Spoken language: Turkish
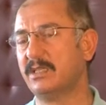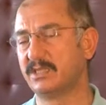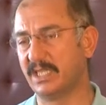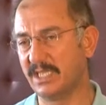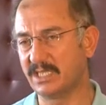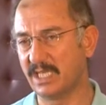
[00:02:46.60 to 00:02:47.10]

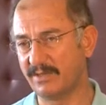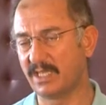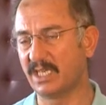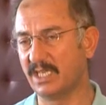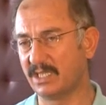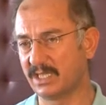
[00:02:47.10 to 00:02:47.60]
Sadece evde
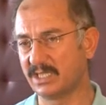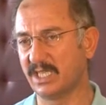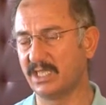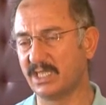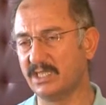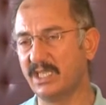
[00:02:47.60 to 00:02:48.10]
kalan
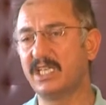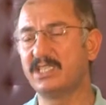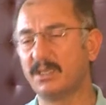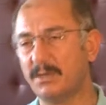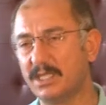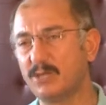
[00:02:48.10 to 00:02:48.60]
kızlardan değil aynı
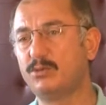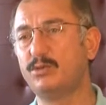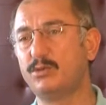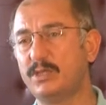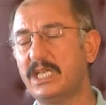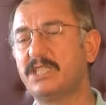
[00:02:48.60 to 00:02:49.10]
zamanda
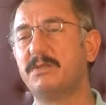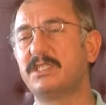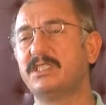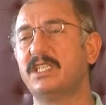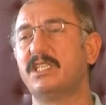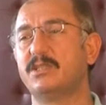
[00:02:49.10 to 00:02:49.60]
kültür
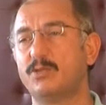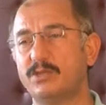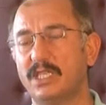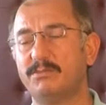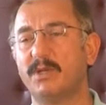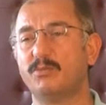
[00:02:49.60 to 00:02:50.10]
değişmesinden de söz
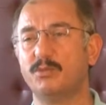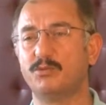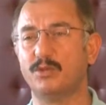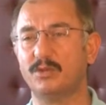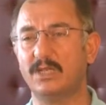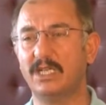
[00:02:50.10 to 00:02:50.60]
etmek
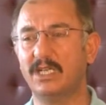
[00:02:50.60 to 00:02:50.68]
mümkün.